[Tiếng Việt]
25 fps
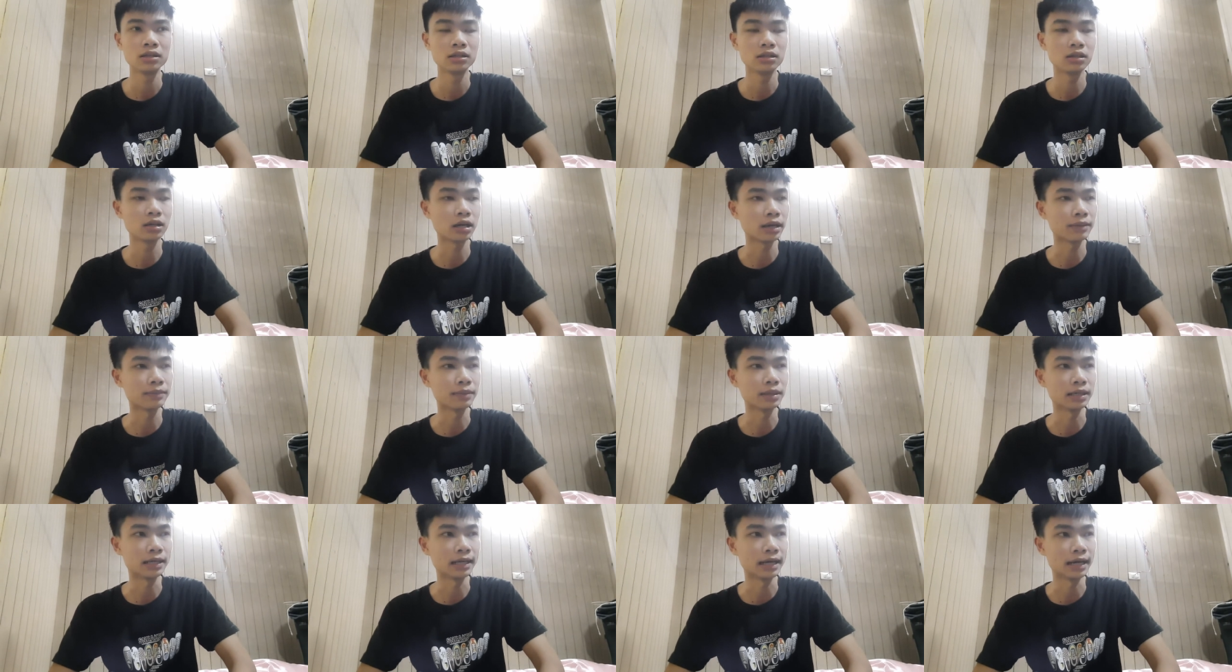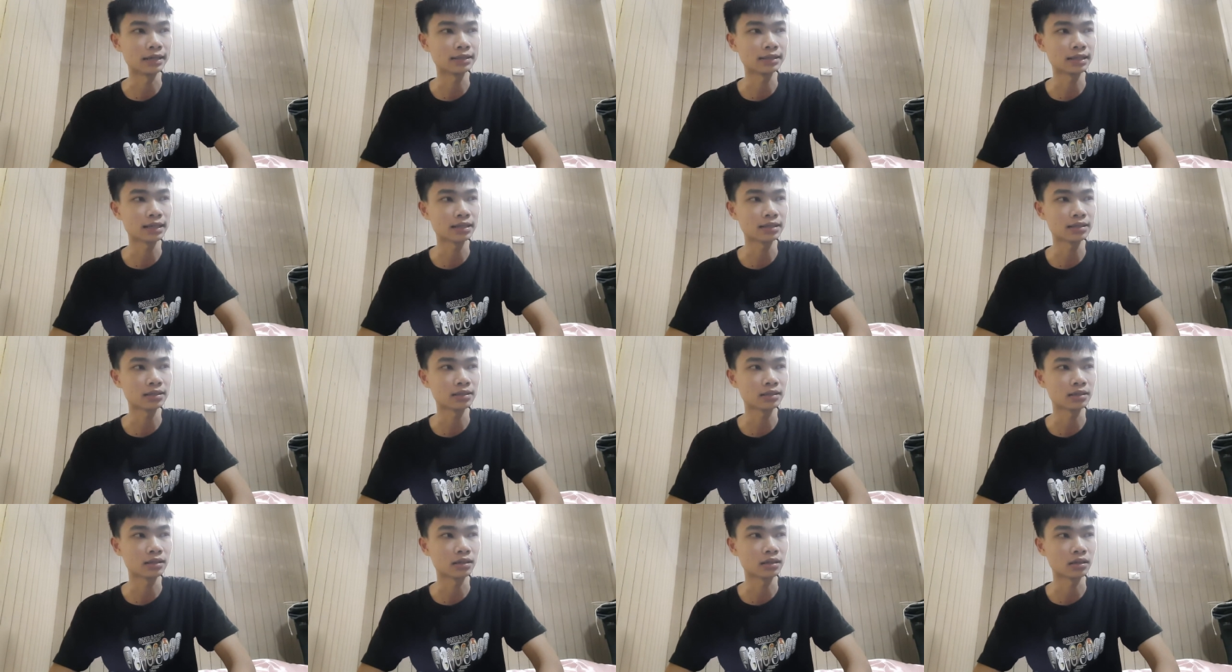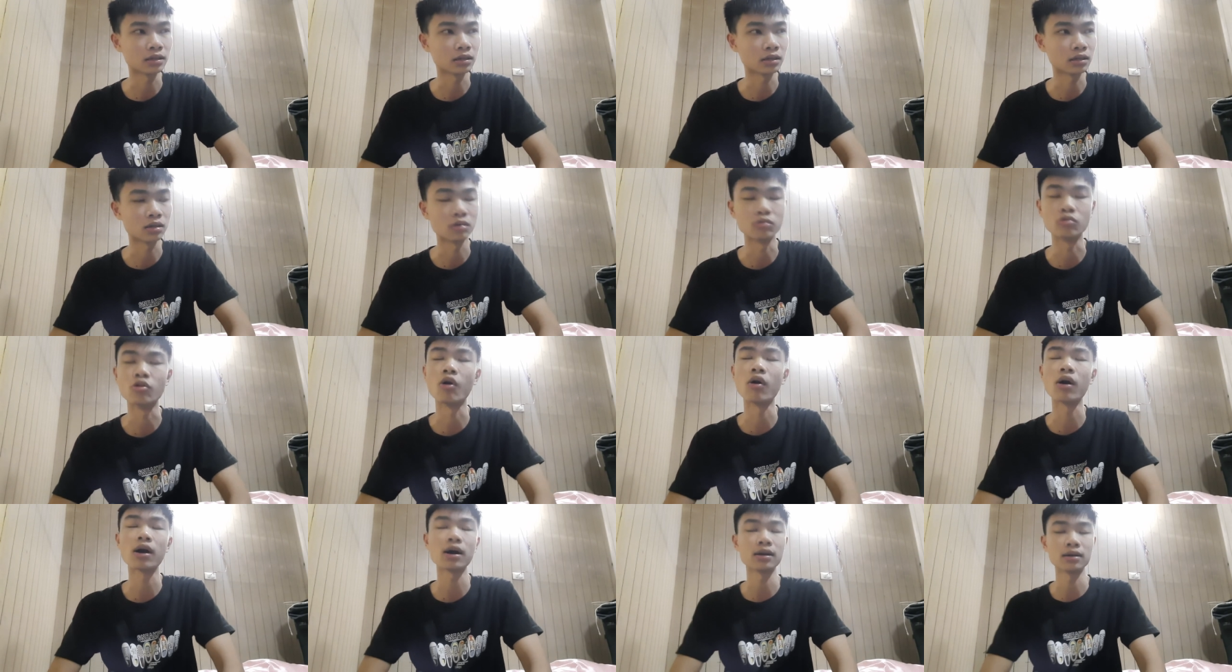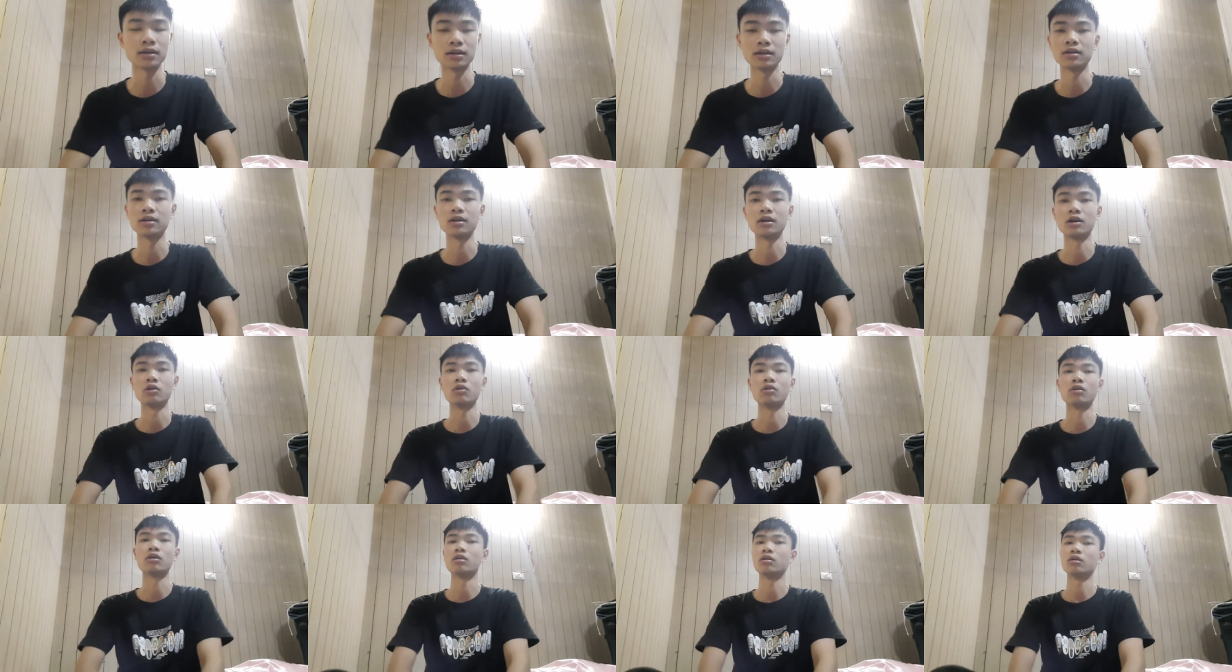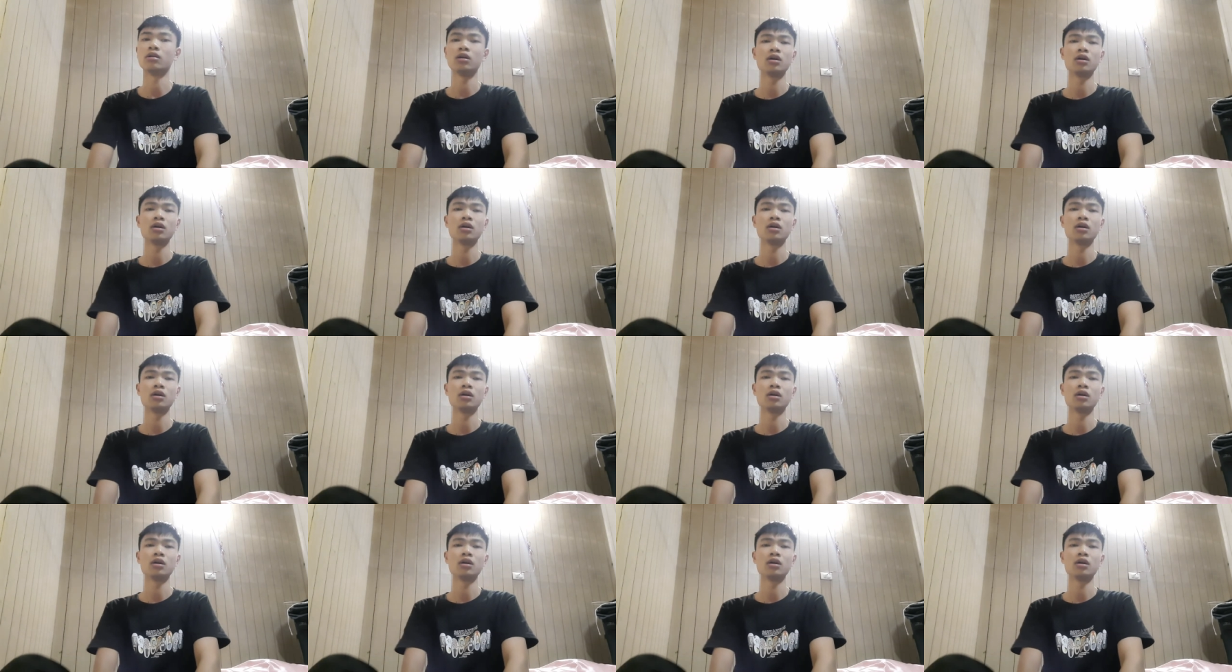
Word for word: ngày mình đẻ ra giờ là không có, hầu, hầu,